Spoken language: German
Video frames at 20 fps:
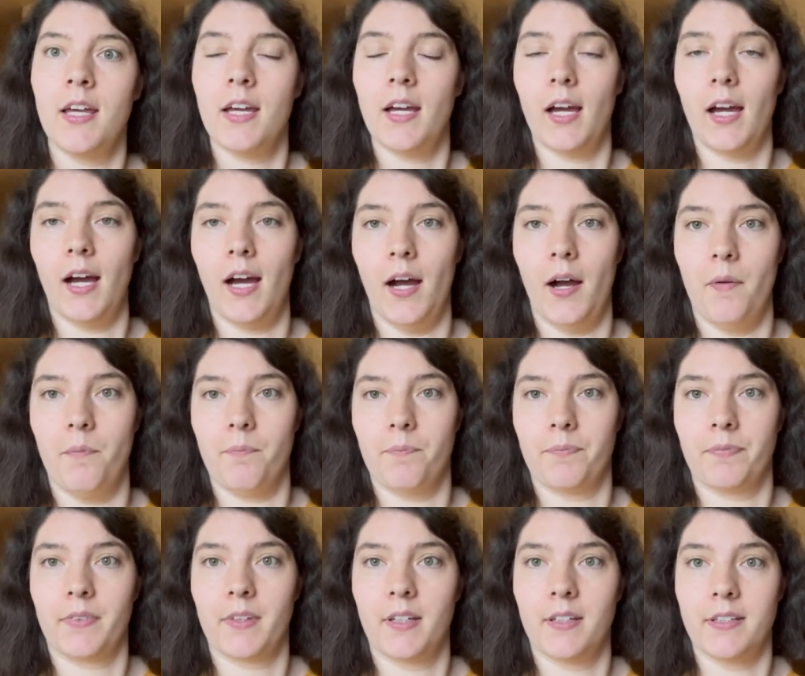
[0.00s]

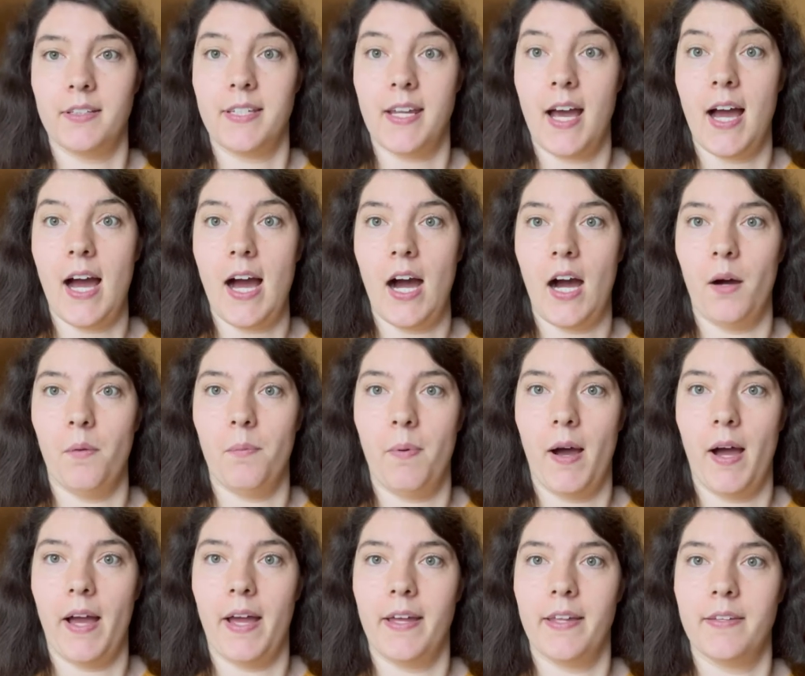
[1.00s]
ähm, der
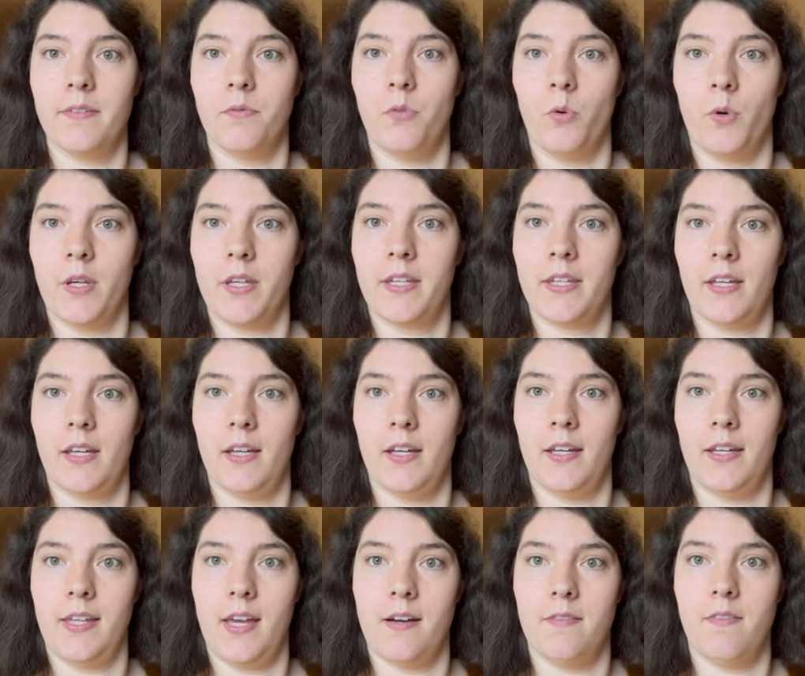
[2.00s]
Arbeit, wo ich
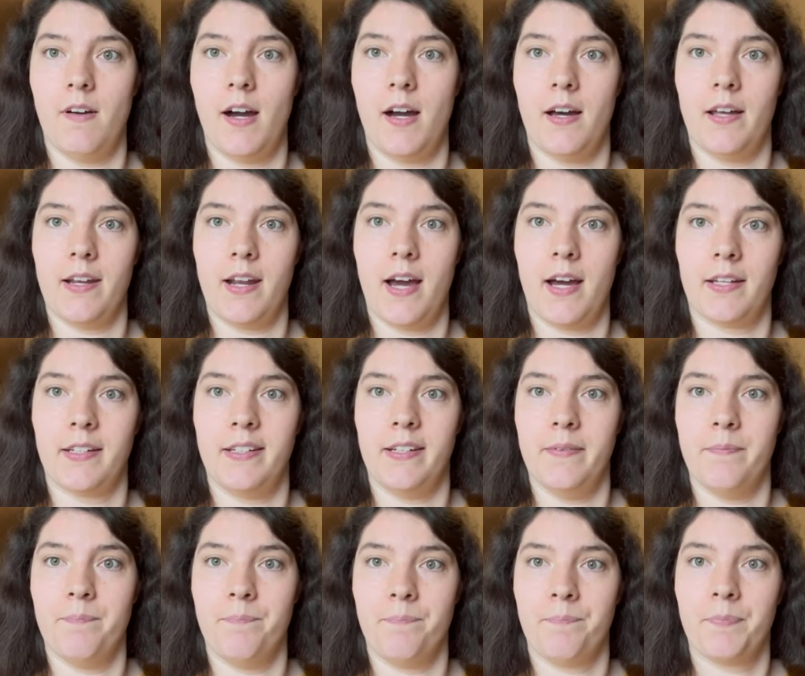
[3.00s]
äh, ja war, nach
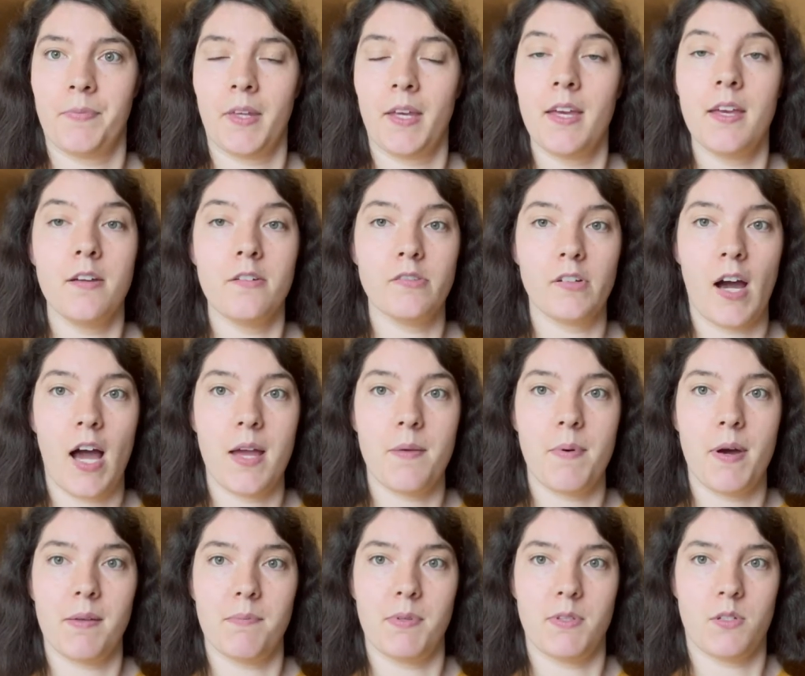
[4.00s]
dem
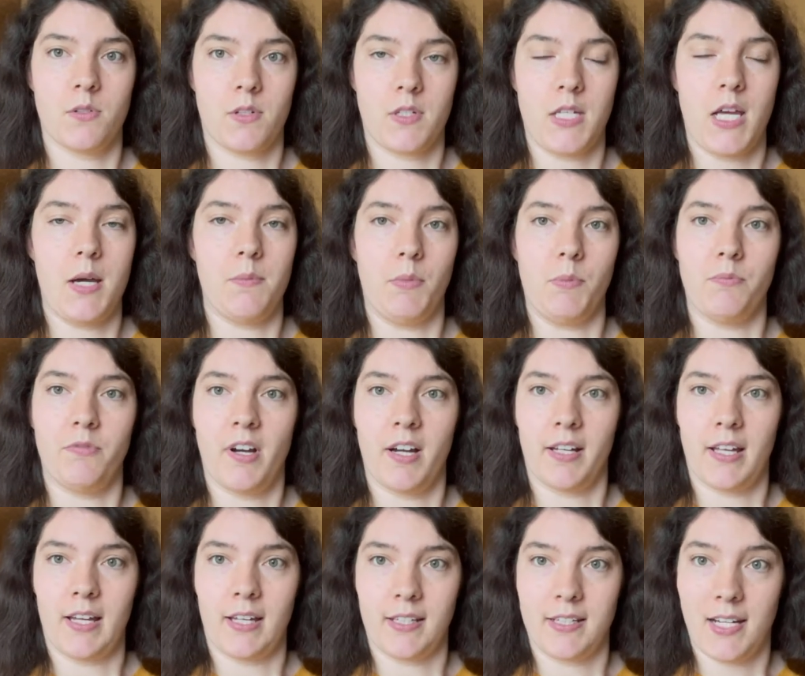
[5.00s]
Freibad bzw. am Empfang
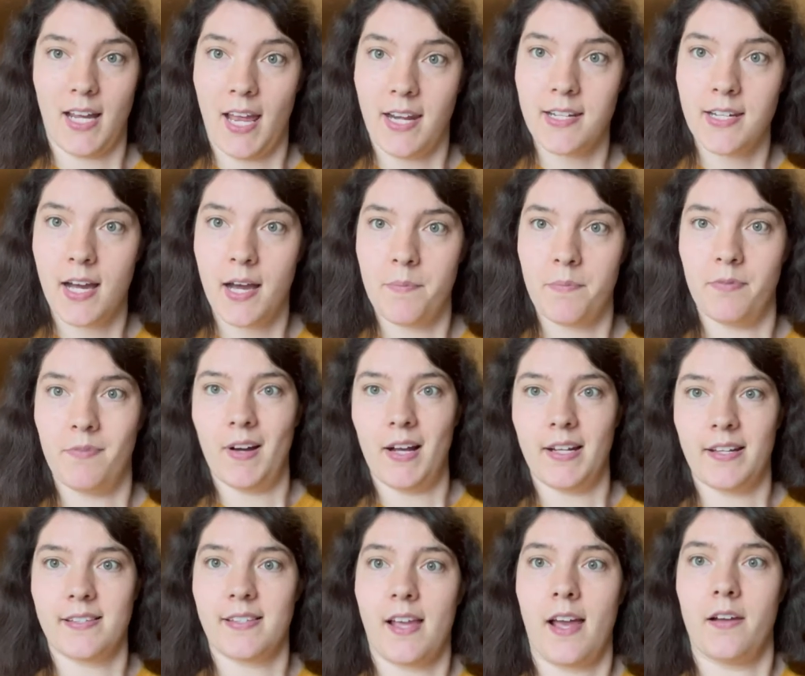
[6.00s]
ja getrennt habe,
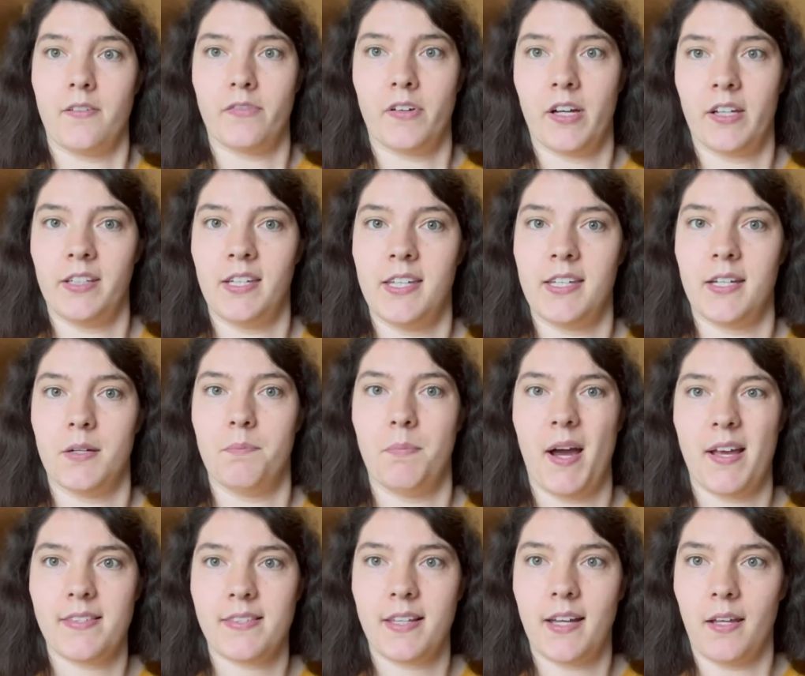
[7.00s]
weil das einfach nicht
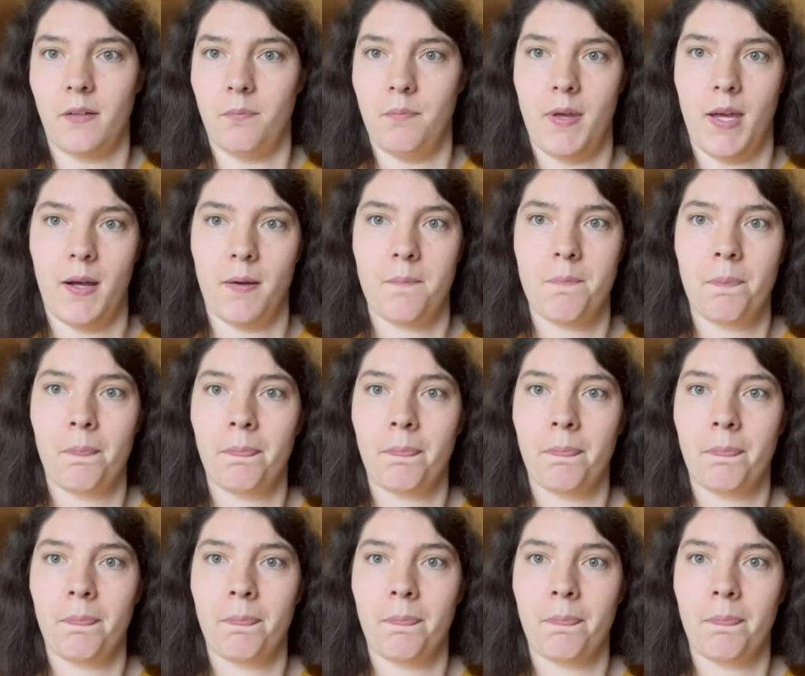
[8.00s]
gepasst hat mehr.